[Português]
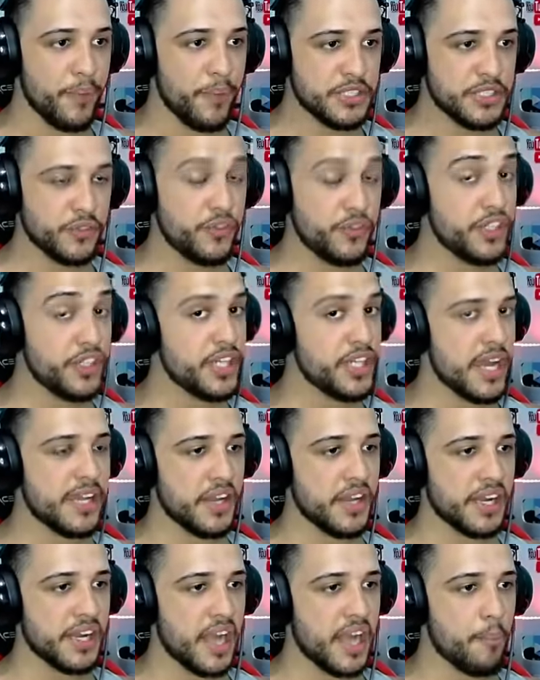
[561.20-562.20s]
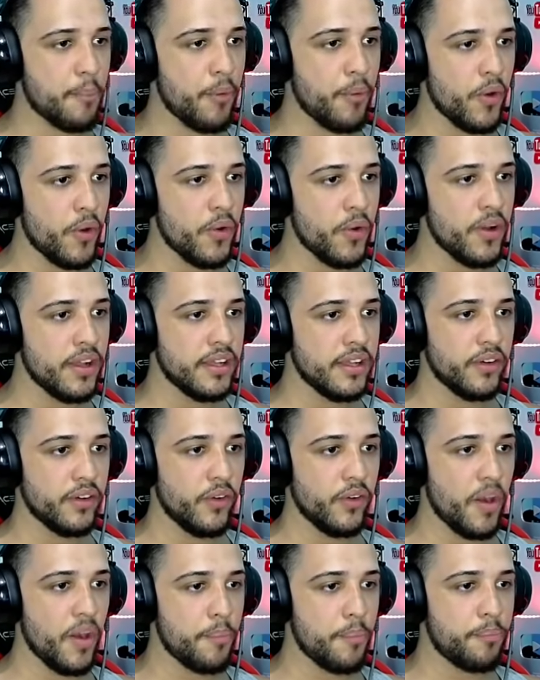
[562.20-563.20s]
Pois o vídeo ainda não acabou.
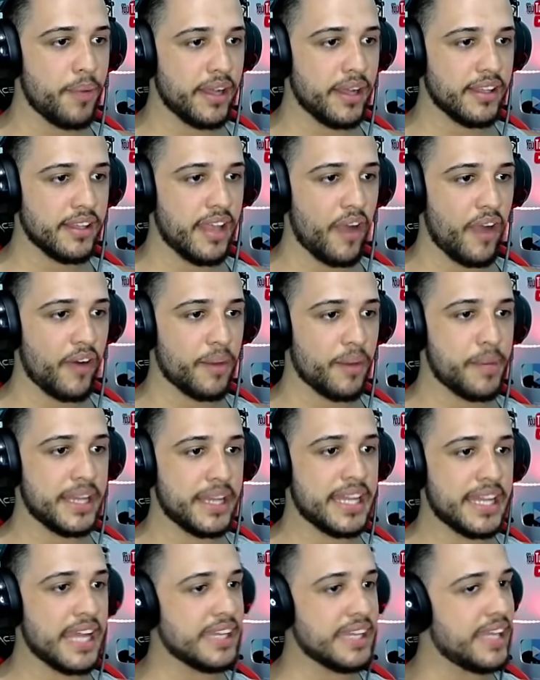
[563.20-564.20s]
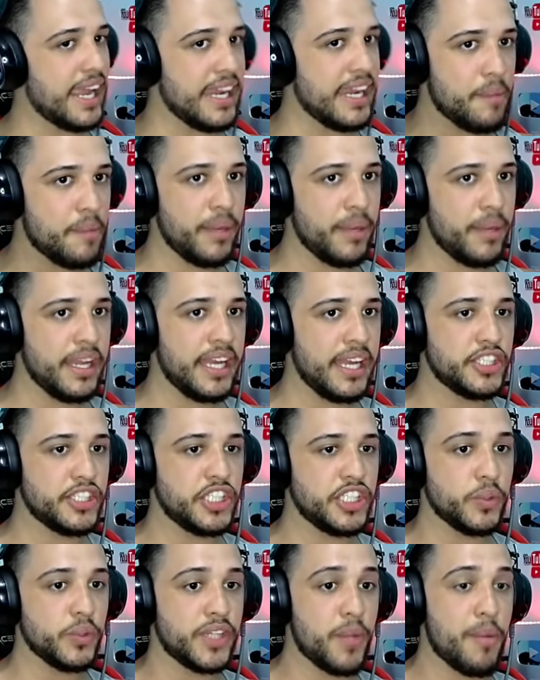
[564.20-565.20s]
Opa, agora para nadar ele é bem
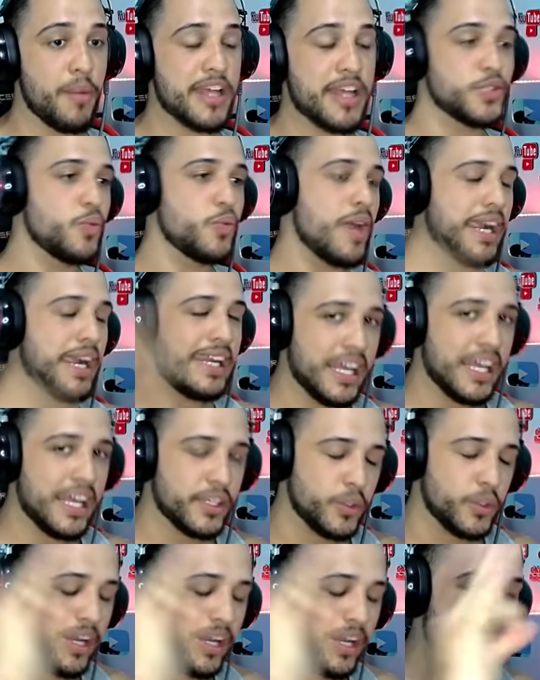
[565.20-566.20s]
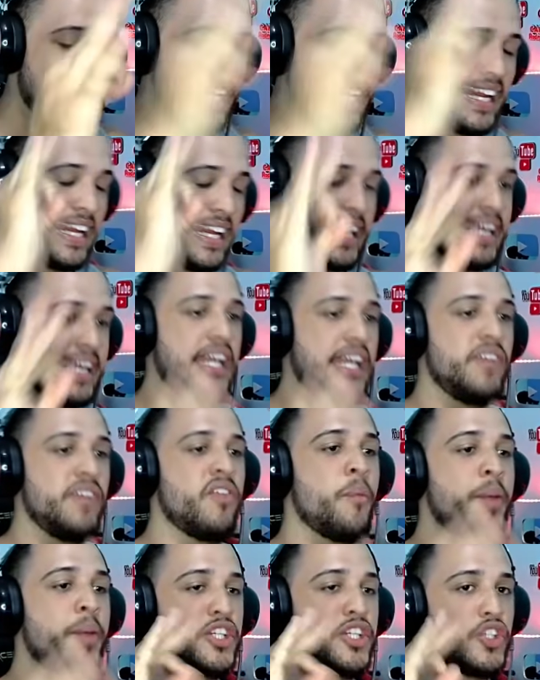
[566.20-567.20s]
lentinho. Tem mais uma criatura
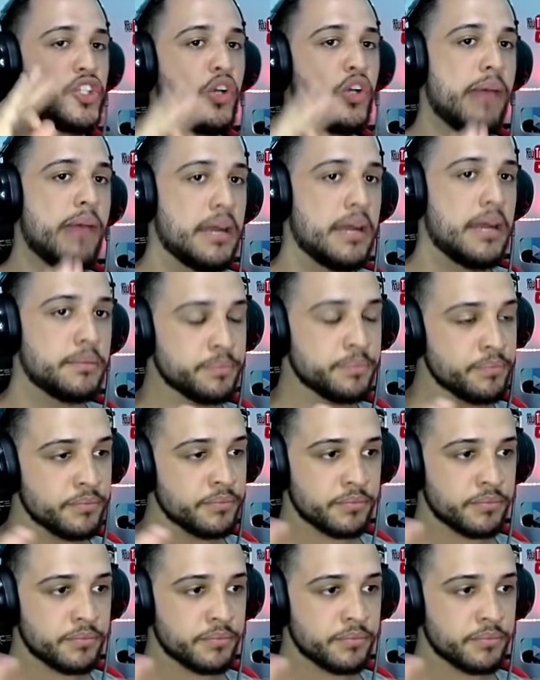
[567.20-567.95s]
incrível pra gente domar.